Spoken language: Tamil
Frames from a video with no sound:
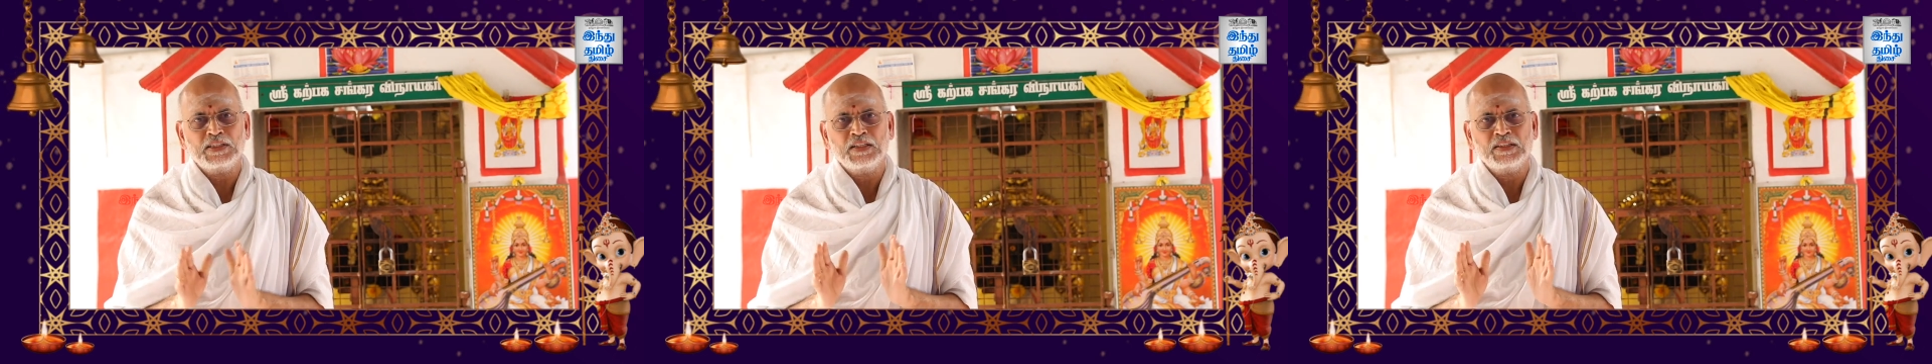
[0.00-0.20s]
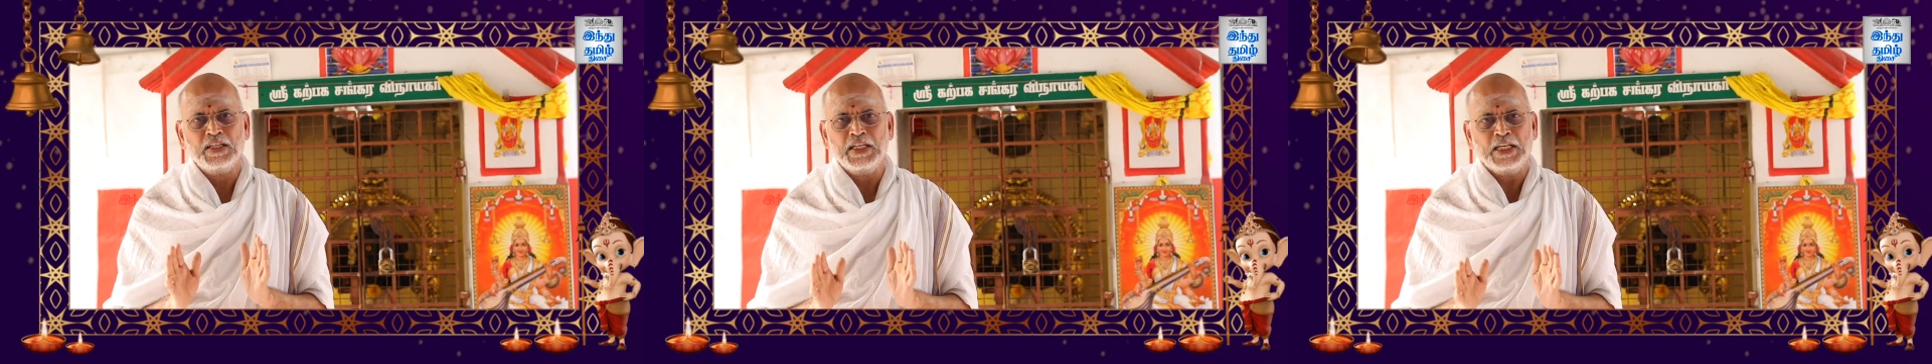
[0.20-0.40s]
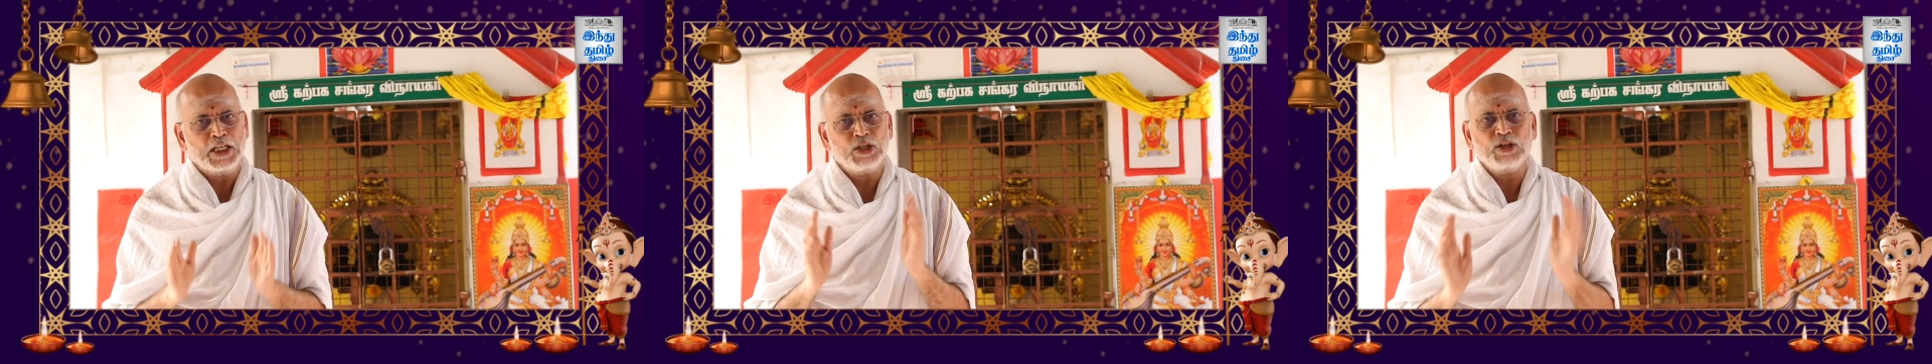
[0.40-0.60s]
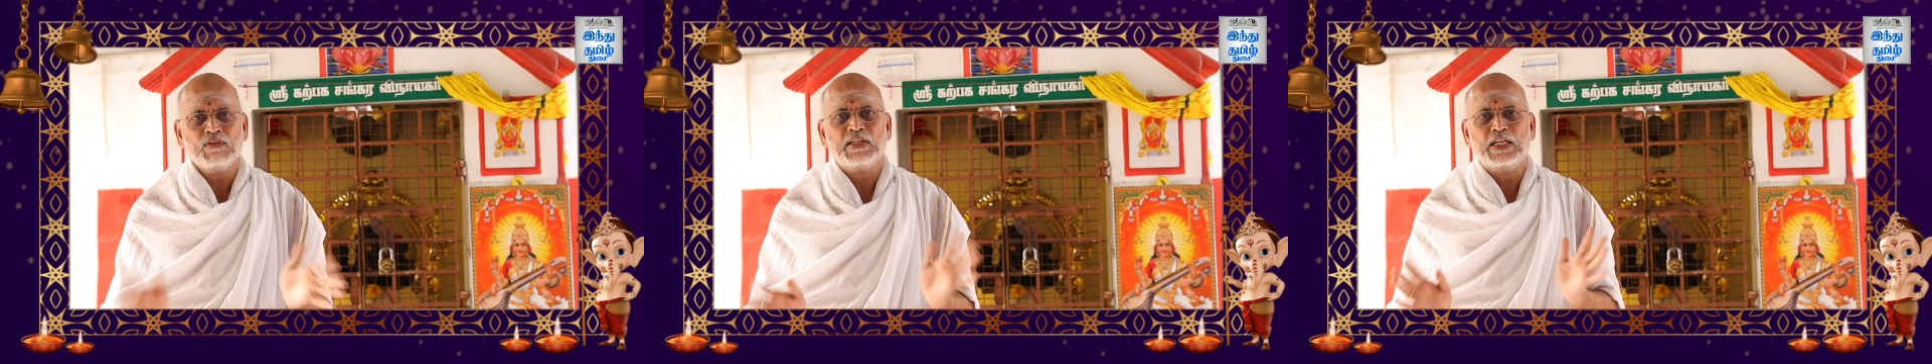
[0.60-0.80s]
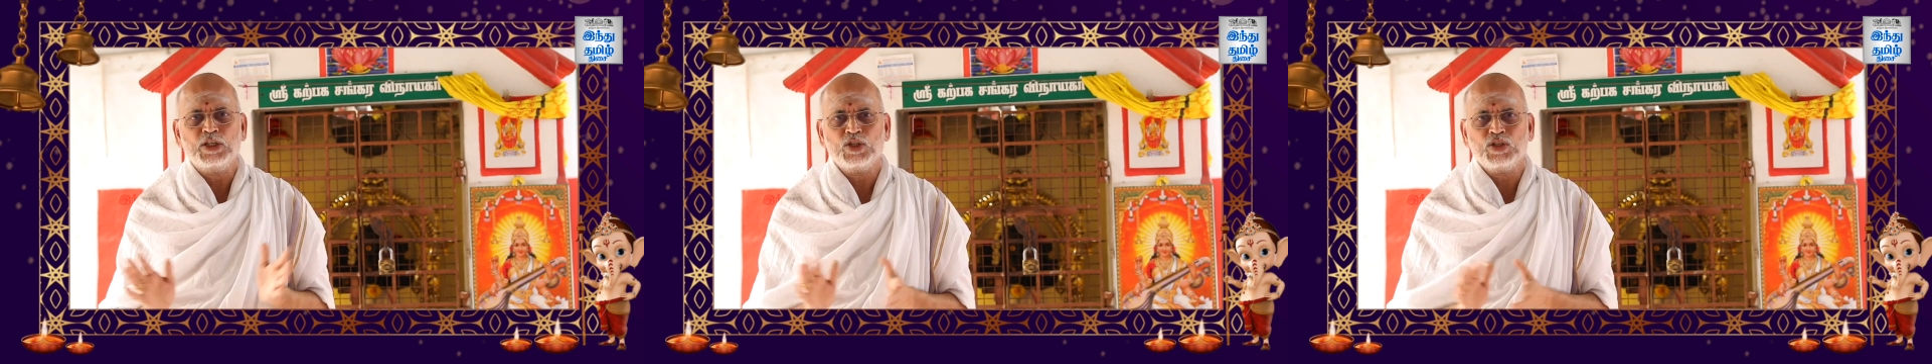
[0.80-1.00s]
அந்த
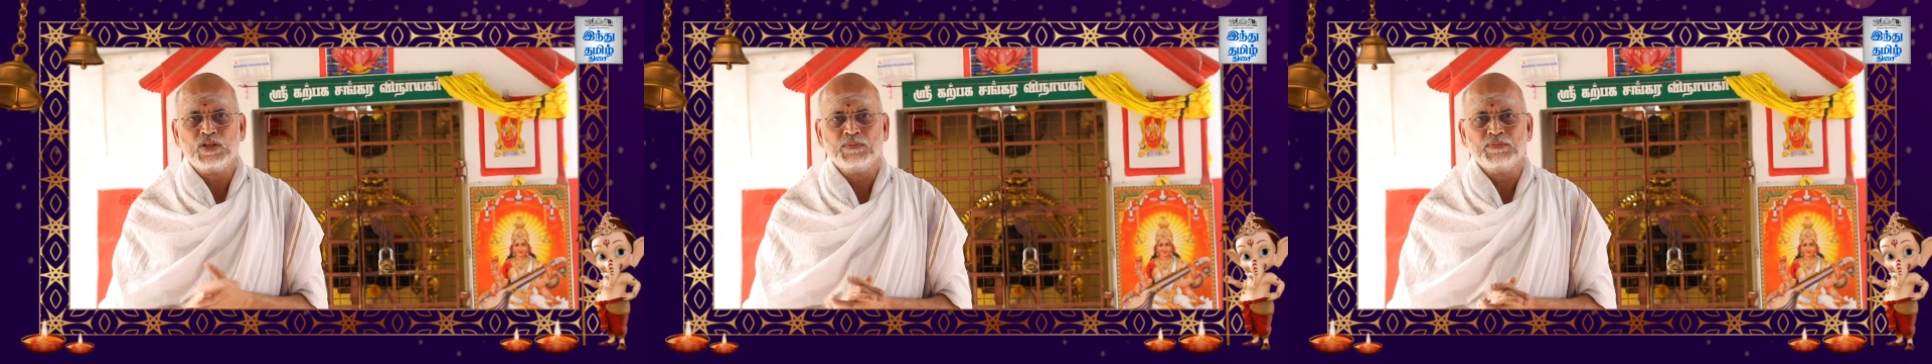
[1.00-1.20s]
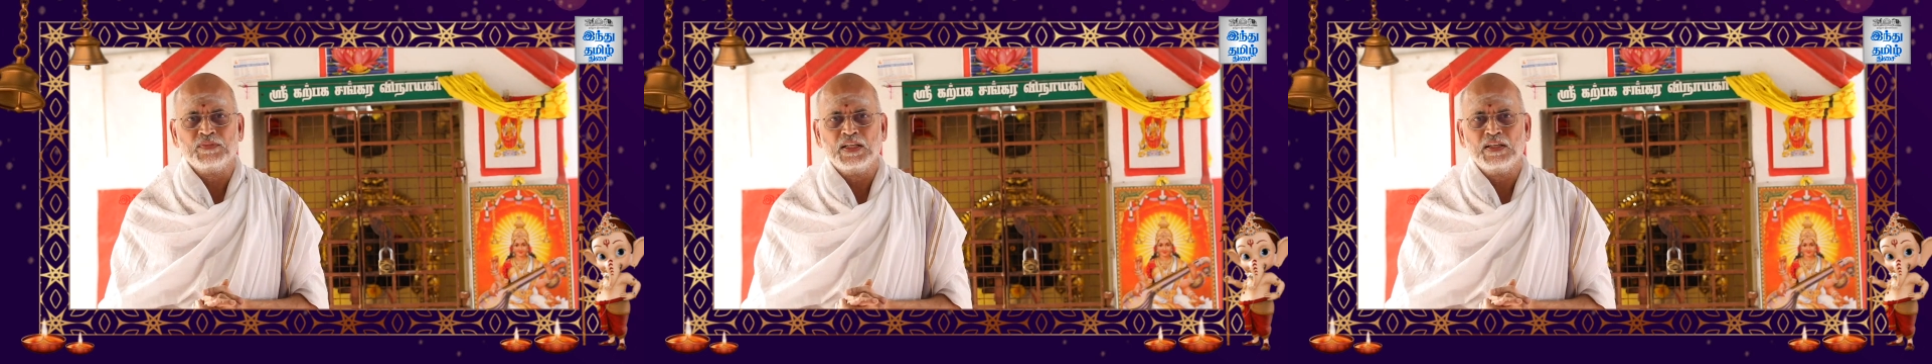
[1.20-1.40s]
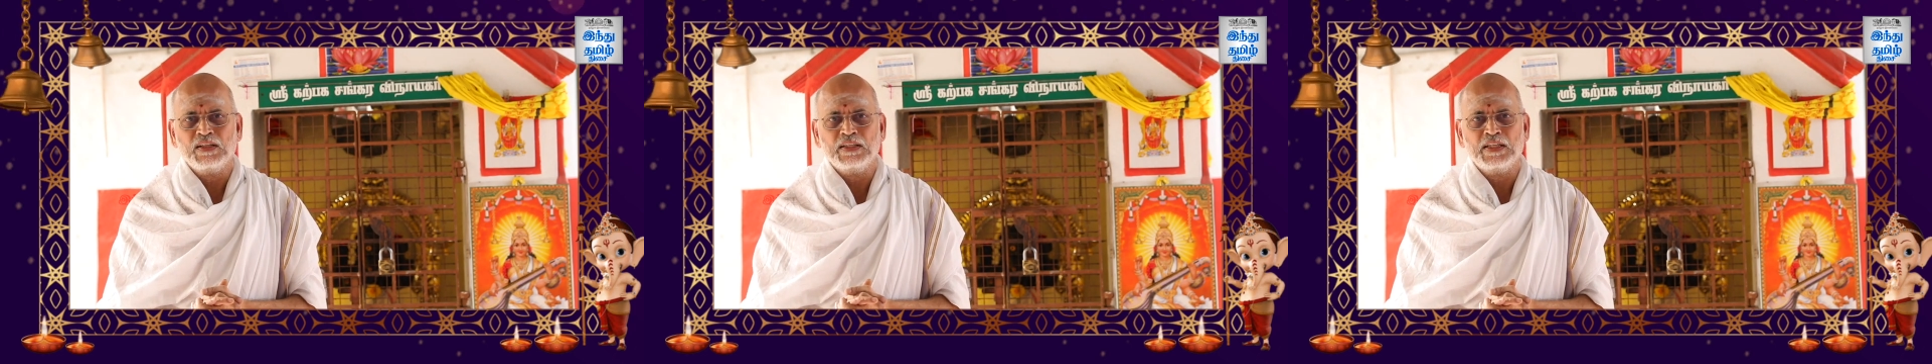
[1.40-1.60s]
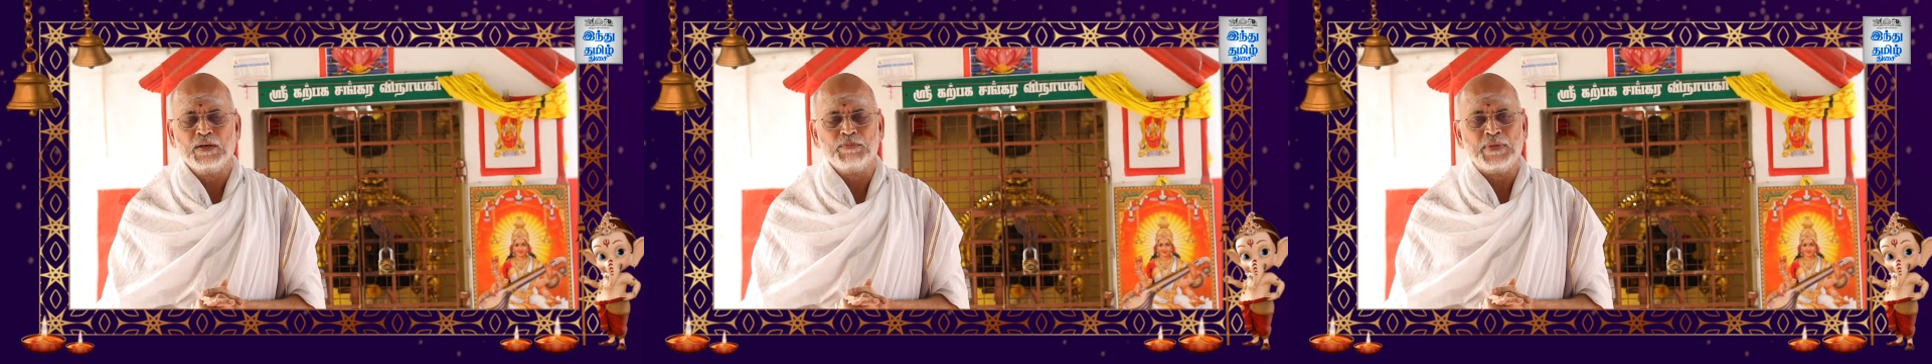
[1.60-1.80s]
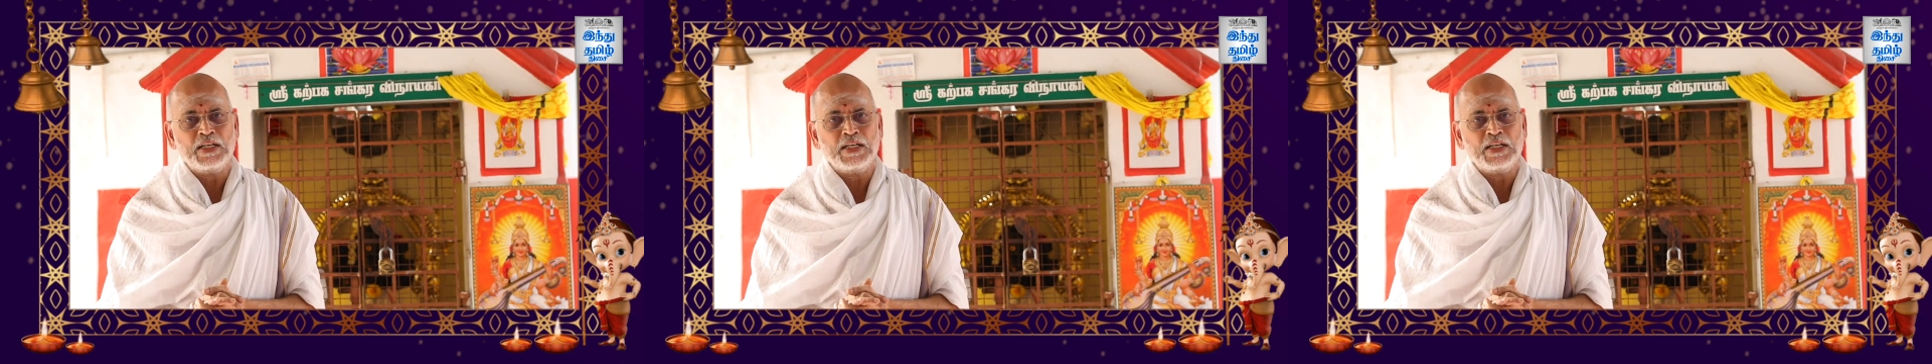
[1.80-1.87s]
ஈகோவை அழிச்சிட்டோம் அந்த